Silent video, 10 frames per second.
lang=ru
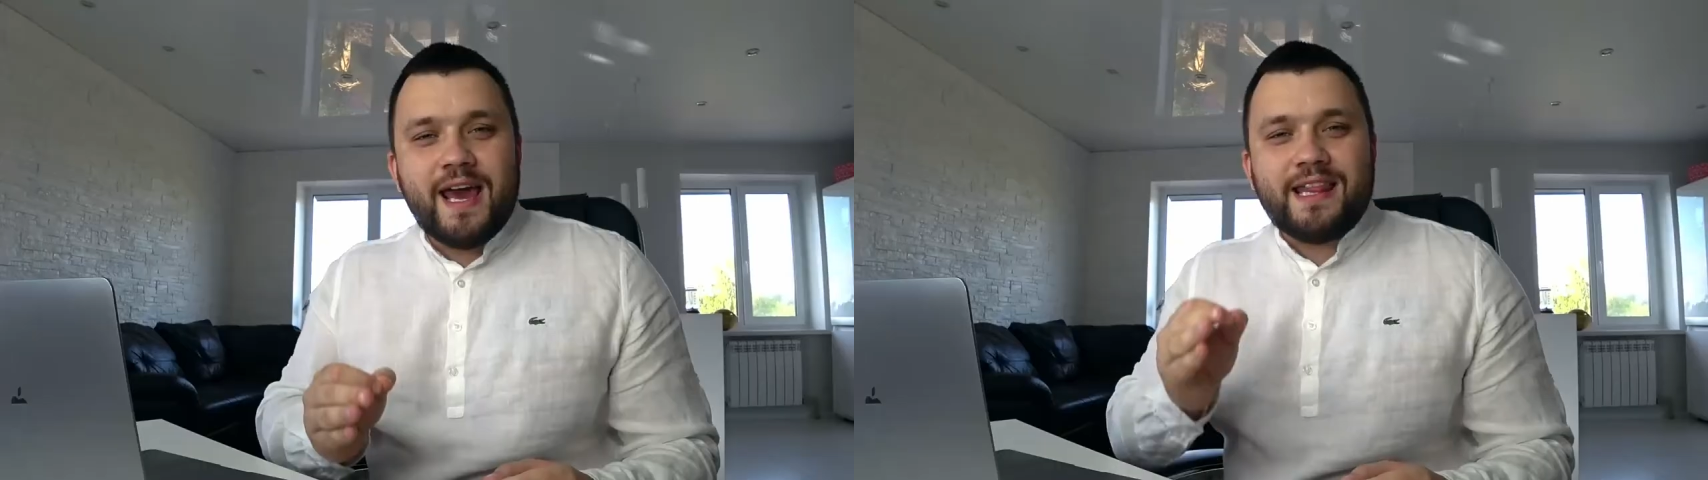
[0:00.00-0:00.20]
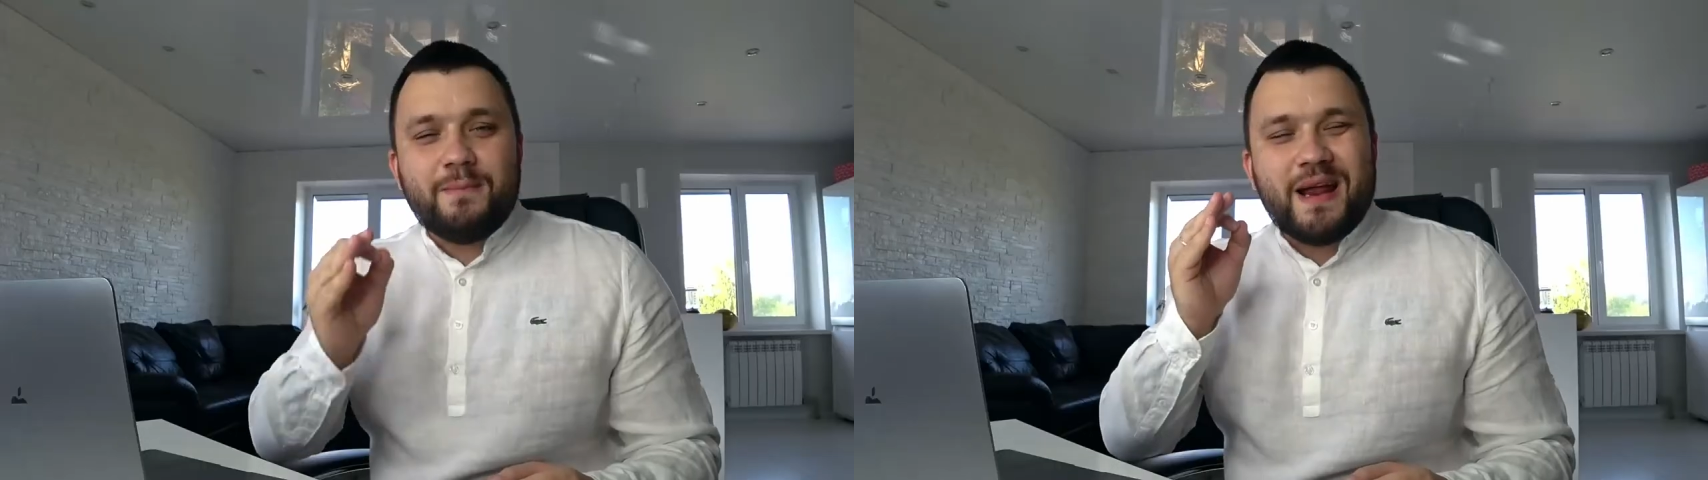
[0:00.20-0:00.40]

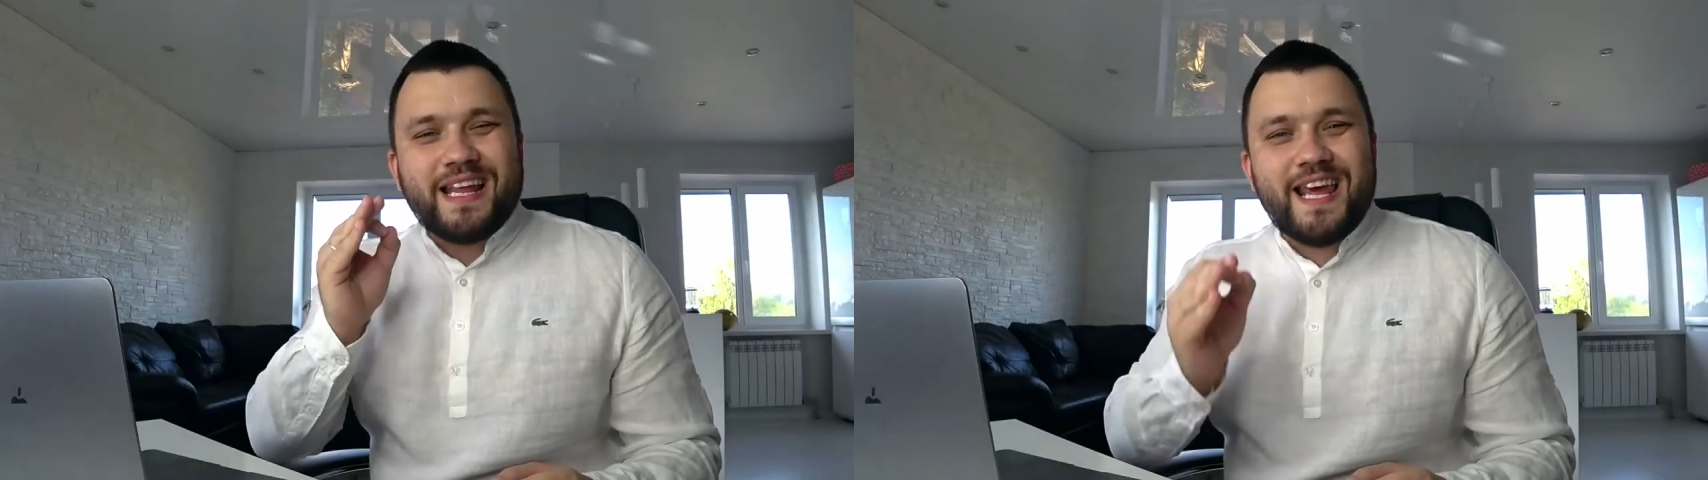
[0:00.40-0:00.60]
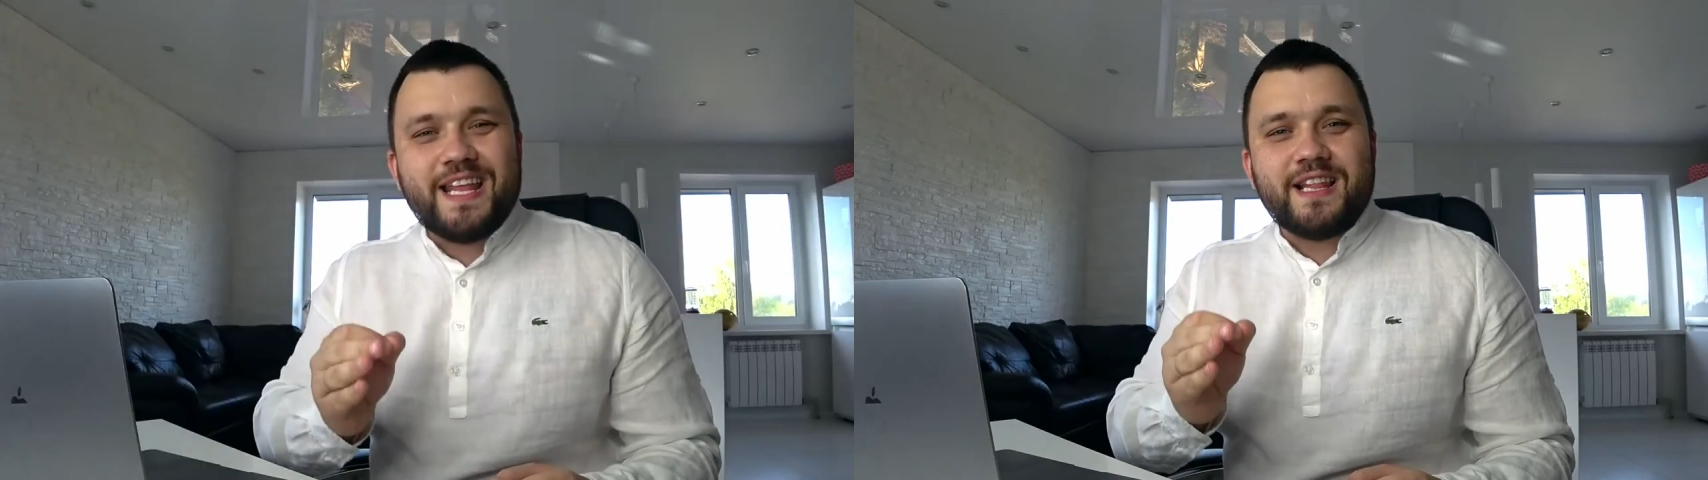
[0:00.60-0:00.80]
Это
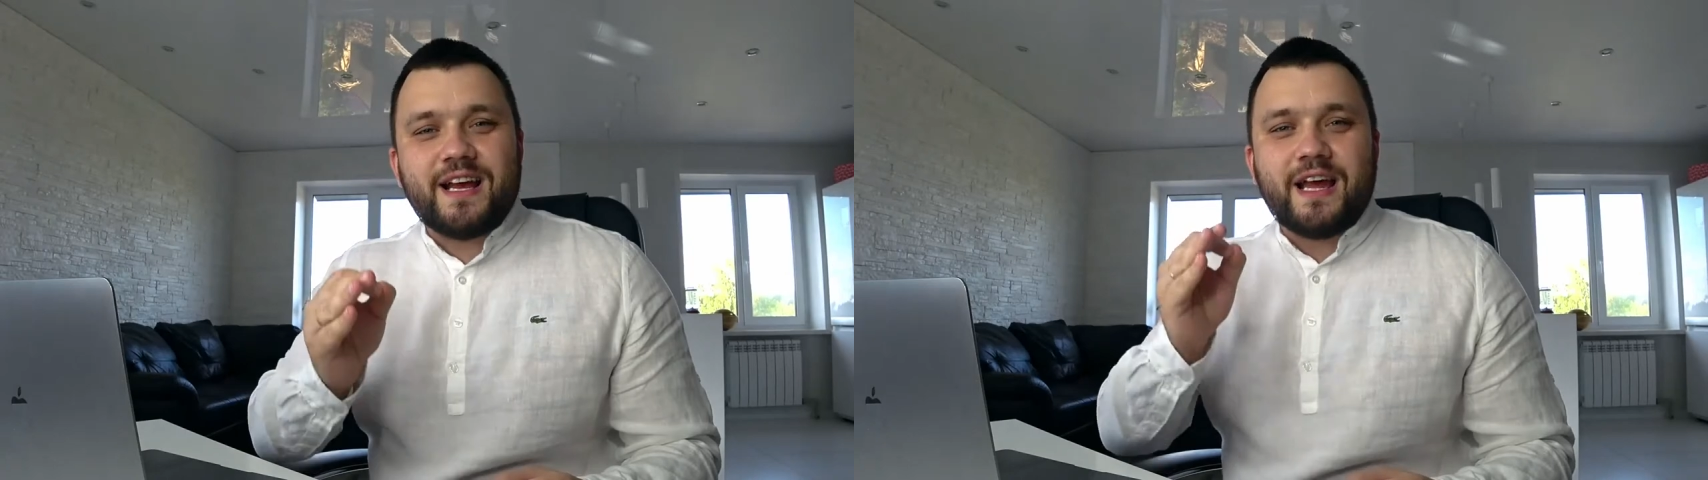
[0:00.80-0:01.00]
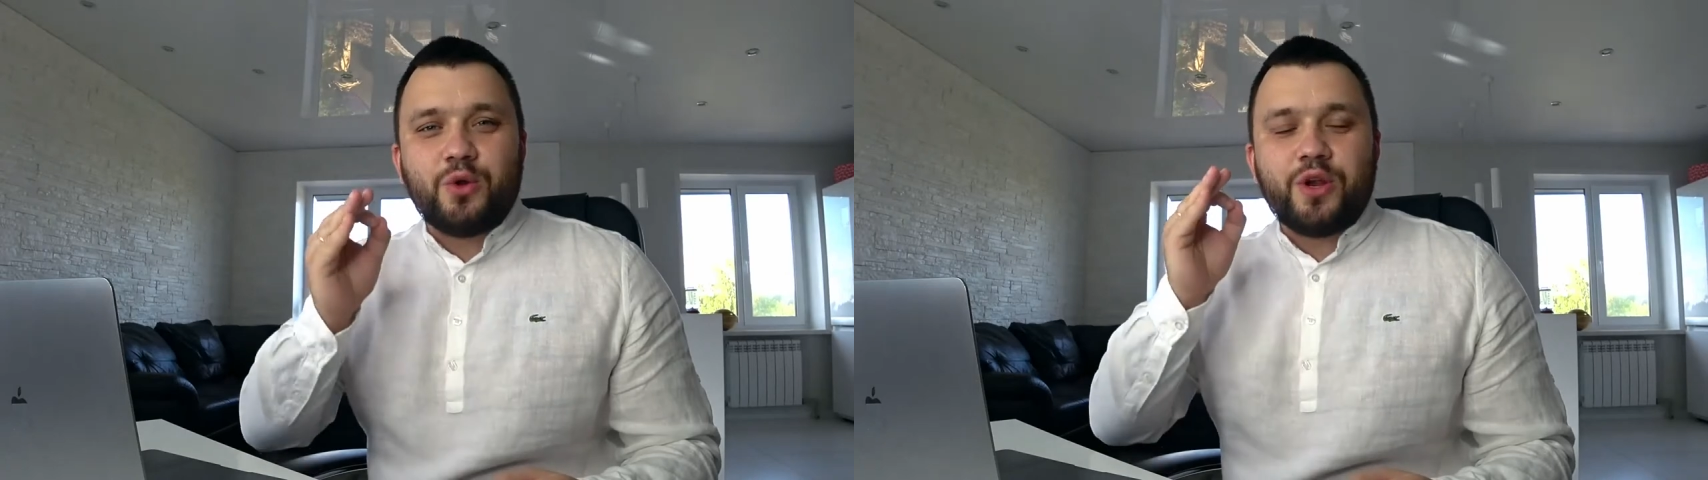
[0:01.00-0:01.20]

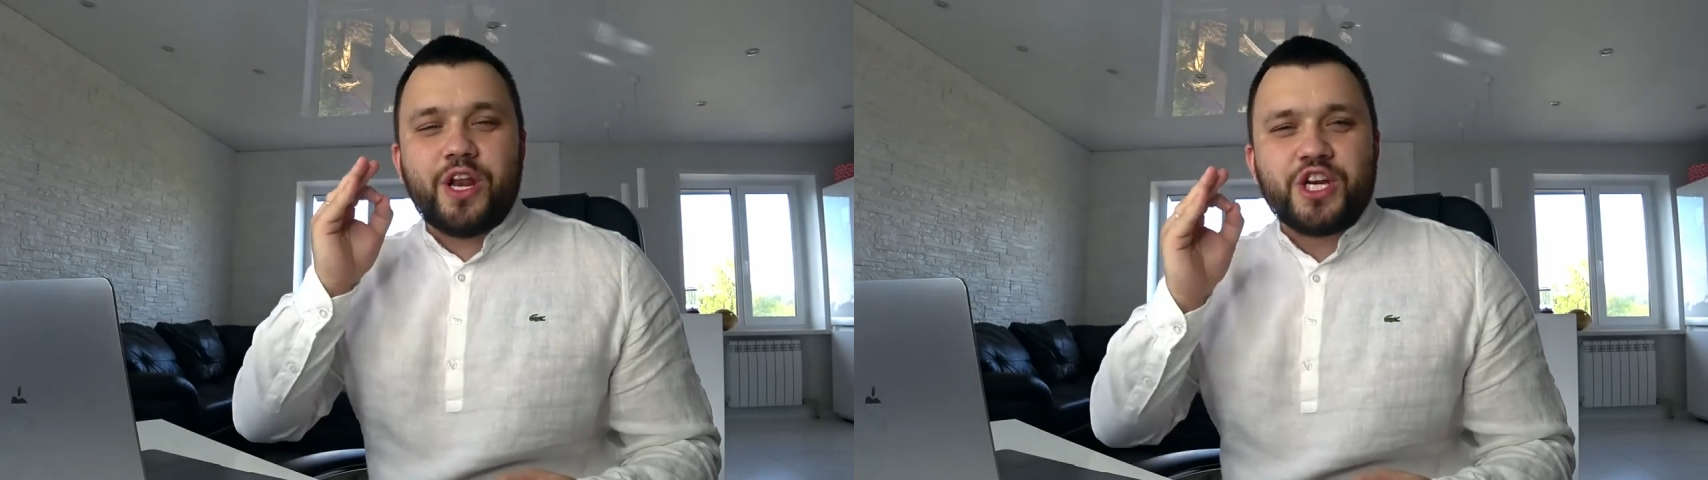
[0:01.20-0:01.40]
маркетинг, который